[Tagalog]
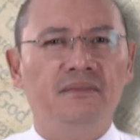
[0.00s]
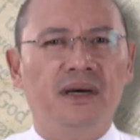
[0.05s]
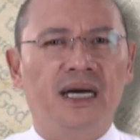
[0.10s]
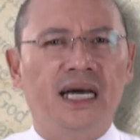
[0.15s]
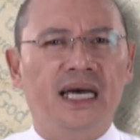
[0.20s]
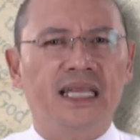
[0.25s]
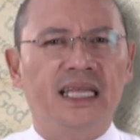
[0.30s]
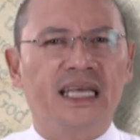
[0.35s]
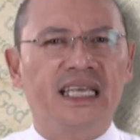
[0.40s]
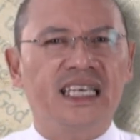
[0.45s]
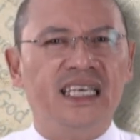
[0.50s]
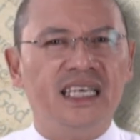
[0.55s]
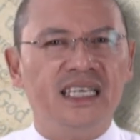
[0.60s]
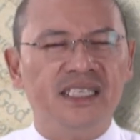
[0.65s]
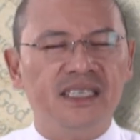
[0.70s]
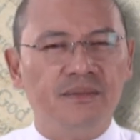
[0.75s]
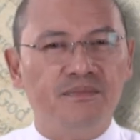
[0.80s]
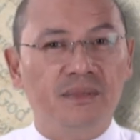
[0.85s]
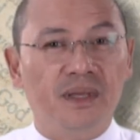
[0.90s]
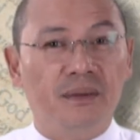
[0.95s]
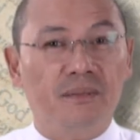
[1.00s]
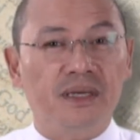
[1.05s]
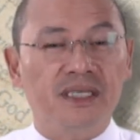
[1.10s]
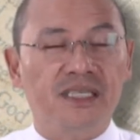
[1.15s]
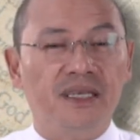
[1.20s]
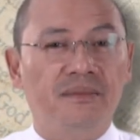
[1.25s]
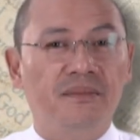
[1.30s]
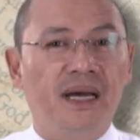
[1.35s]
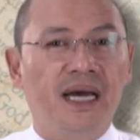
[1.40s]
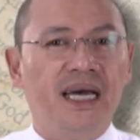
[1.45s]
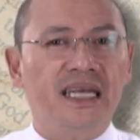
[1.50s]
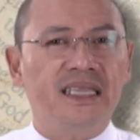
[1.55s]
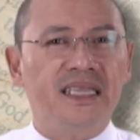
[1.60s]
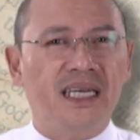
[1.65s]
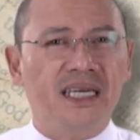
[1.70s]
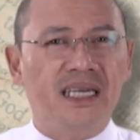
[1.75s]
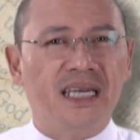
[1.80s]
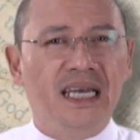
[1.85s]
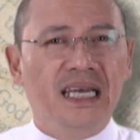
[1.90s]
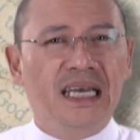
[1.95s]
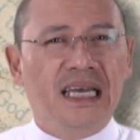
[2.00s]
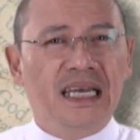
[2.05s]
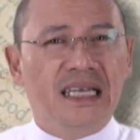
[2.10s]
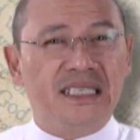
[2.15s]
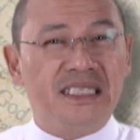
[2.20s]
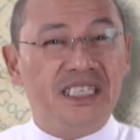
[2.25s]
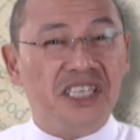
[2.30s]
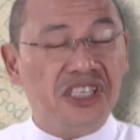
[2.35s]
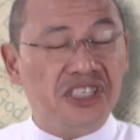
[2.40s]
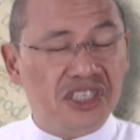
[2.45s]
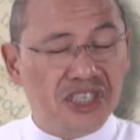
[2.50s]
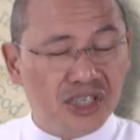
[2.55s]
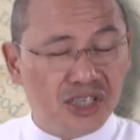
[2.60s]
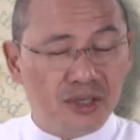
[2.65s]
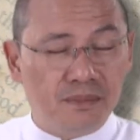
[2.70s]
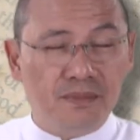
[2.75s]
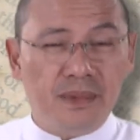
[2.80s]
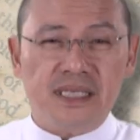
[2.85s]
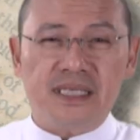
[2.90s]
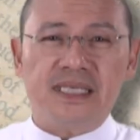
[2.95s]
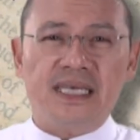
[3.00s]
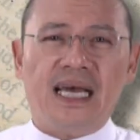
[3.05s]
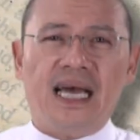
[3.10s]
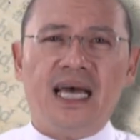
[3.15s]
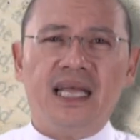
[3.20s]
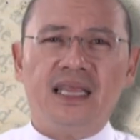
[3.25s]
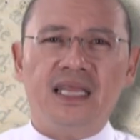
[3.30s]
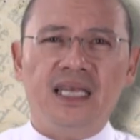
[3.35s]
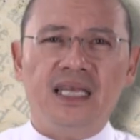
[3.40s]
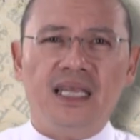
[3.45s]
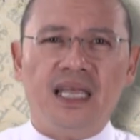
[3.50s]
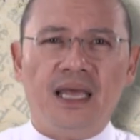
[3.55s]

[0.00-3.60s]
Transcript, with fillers: mga nag-iisip ng masama at nagchichismis sa atin,